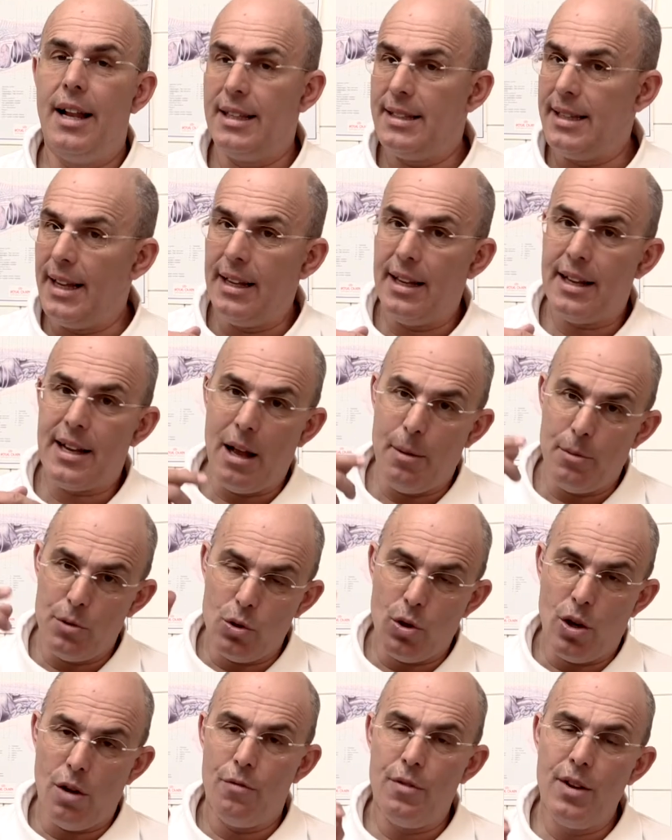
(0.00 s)
letztendlich kann man
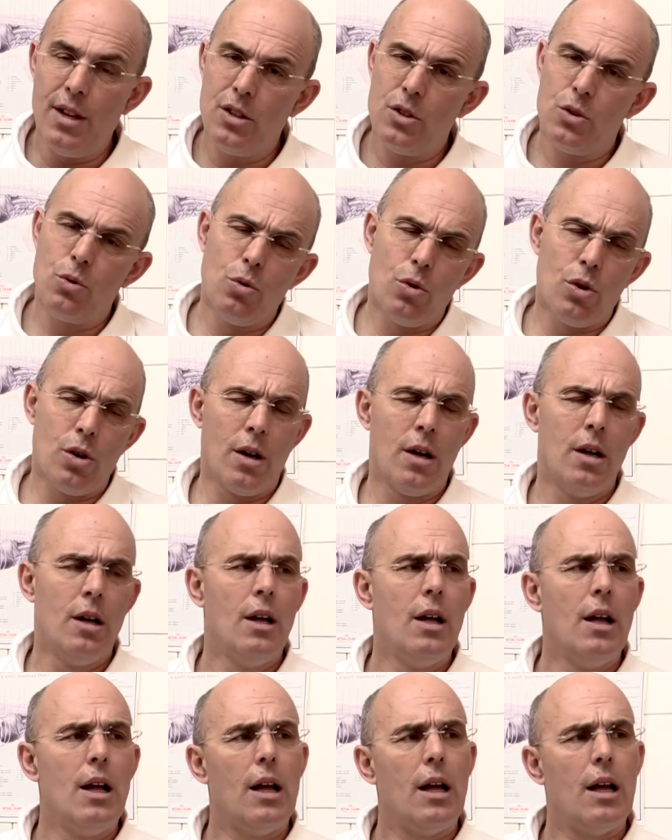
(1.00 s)
sogar Viren suchen,
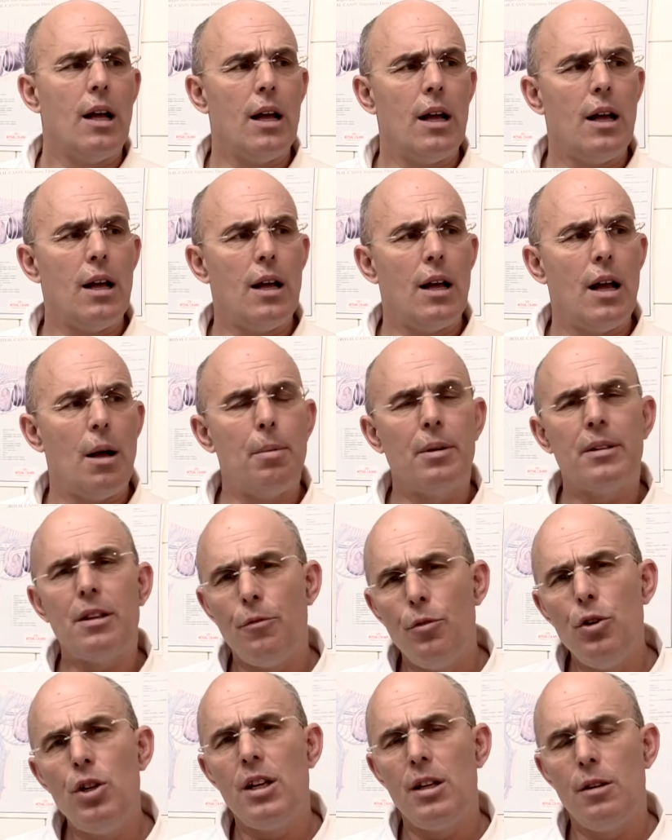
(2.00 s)
äh, aber
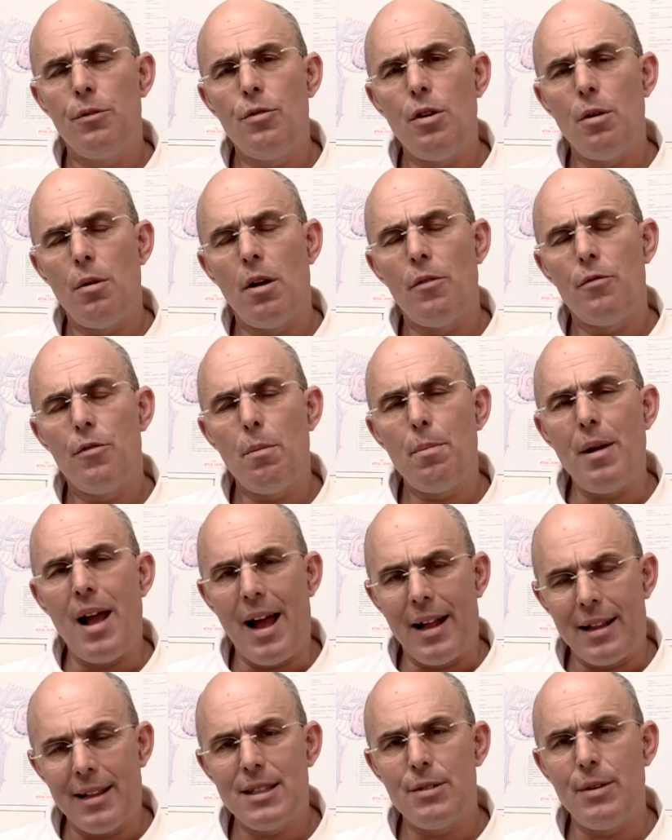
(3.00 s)
da würde ich ihn für, für
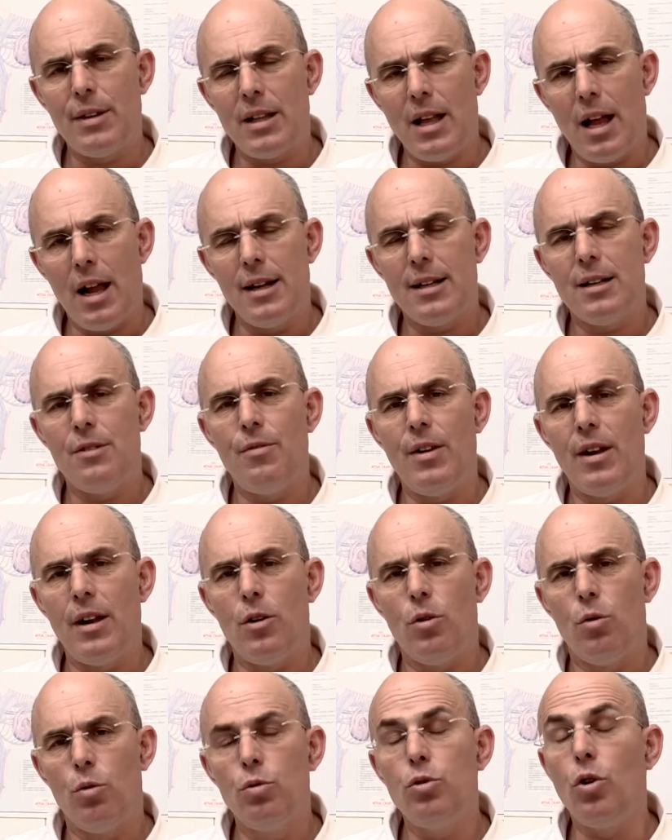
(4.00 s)
behandelnswert erhalten, wenn
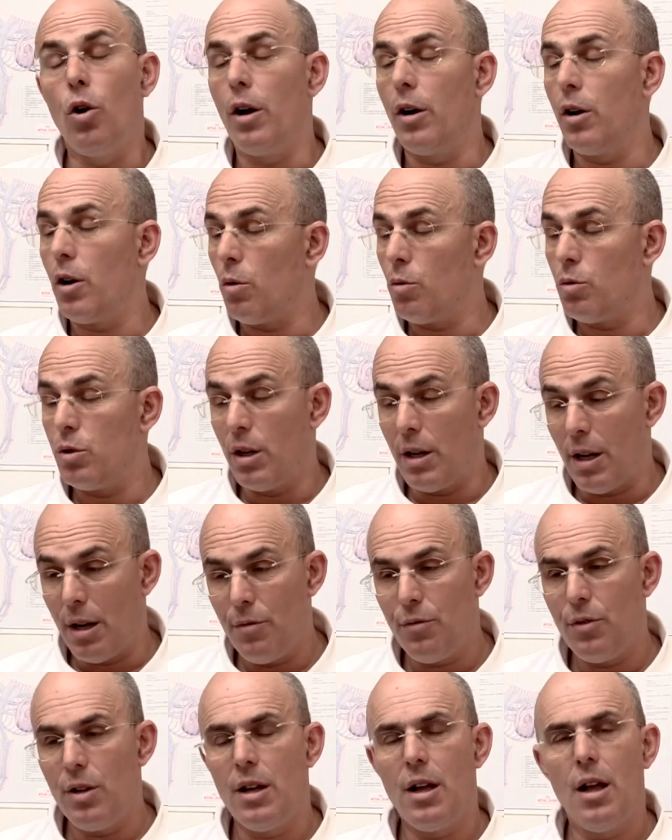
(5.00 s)
ein Hund, auch ein großer,
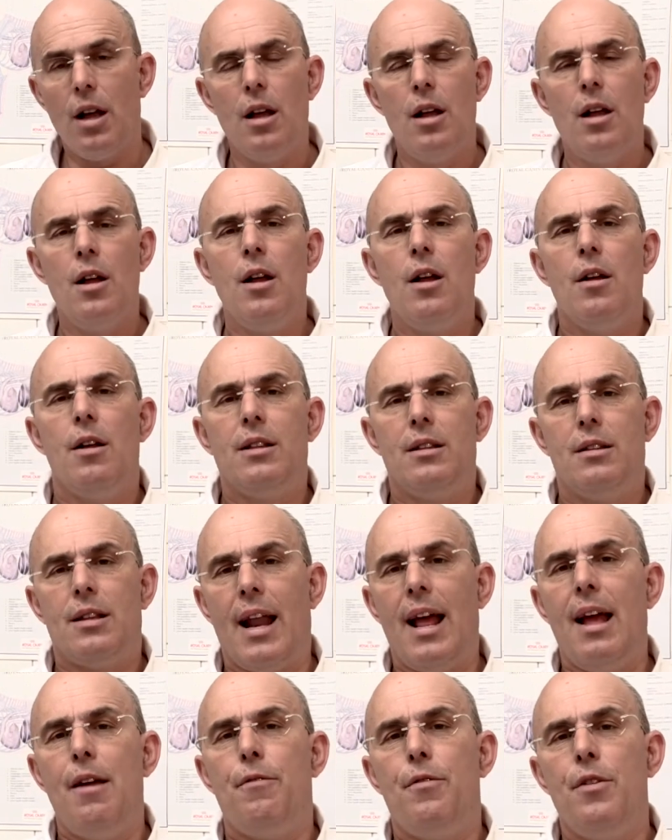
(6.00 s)
kräftiger,
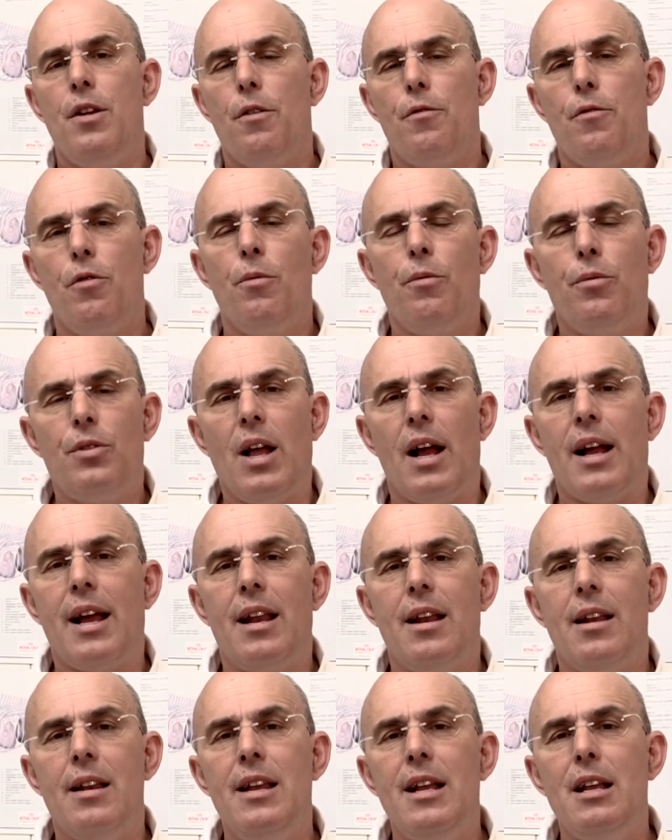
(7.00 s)
drei, vier, fünf
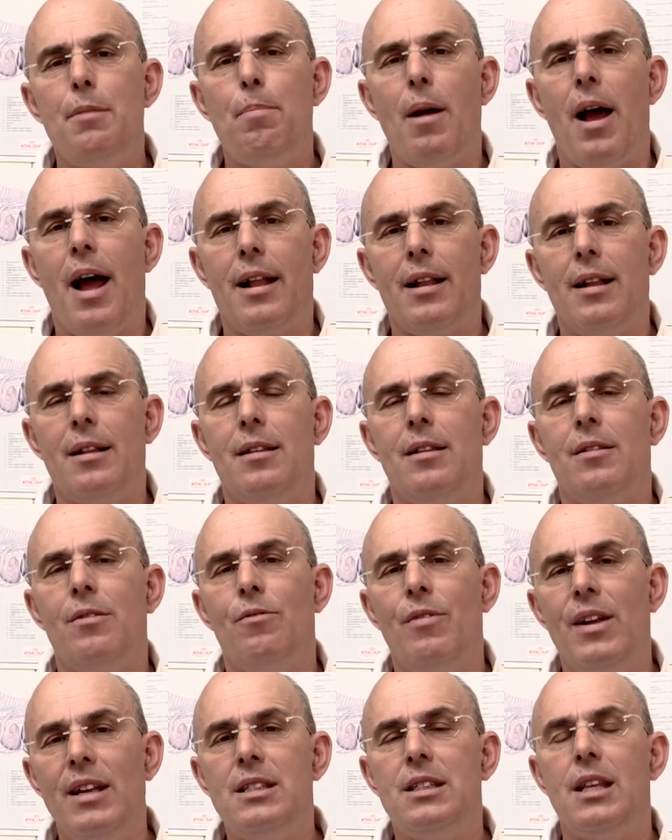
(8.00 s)
Tage einen nicht
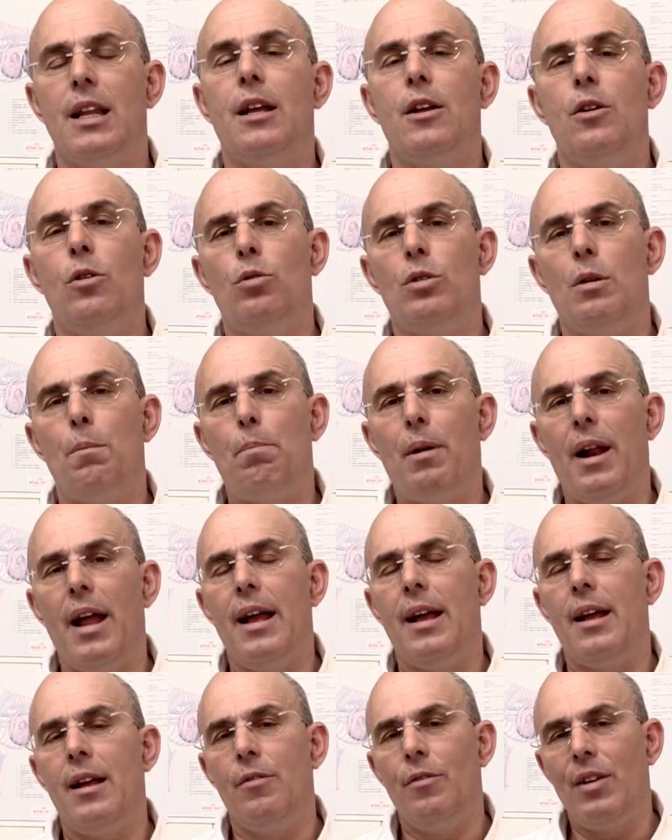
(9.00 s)
behandelten, wässrigen oder
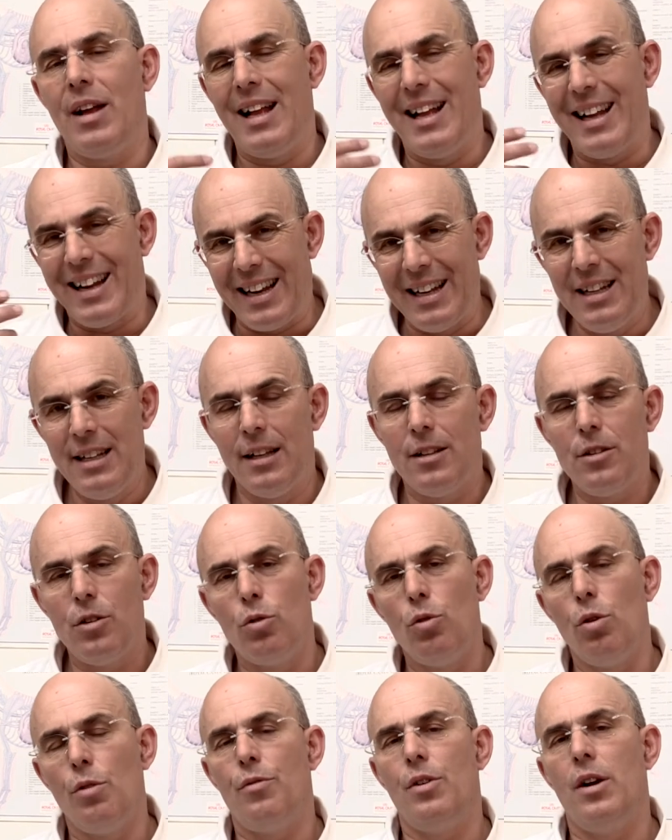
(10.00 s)
breigen, wirklich
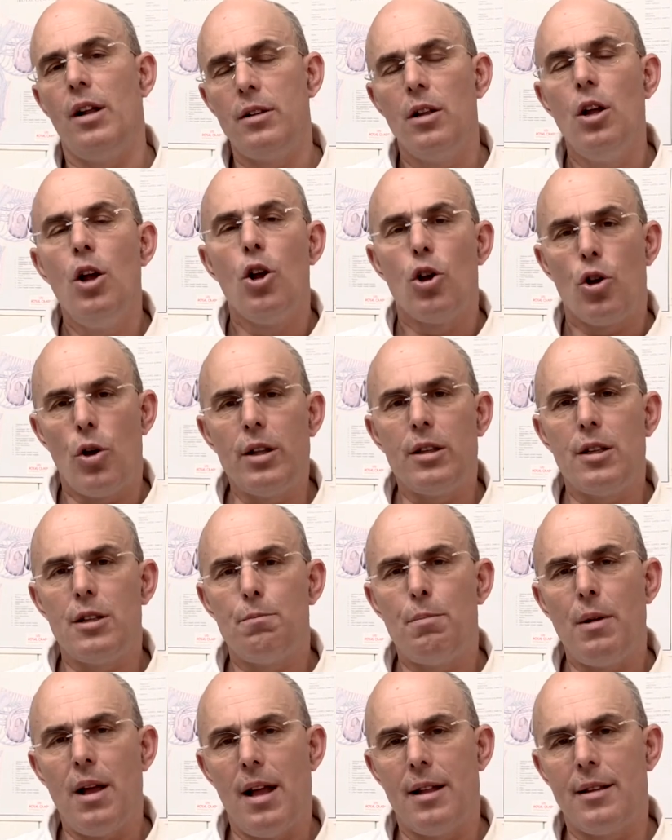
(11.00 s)
rinnenden Durchfall hat, gehört
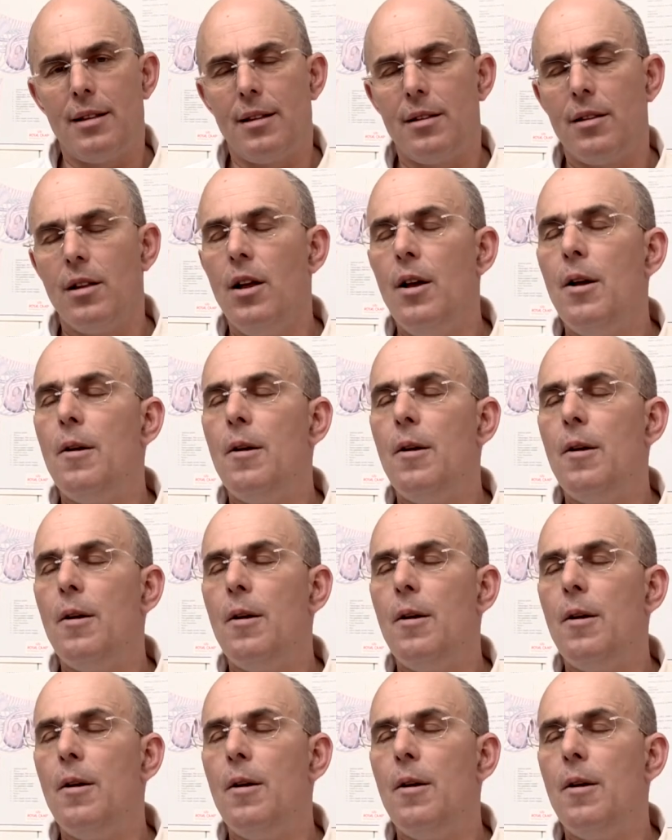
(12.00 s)
das behandelt.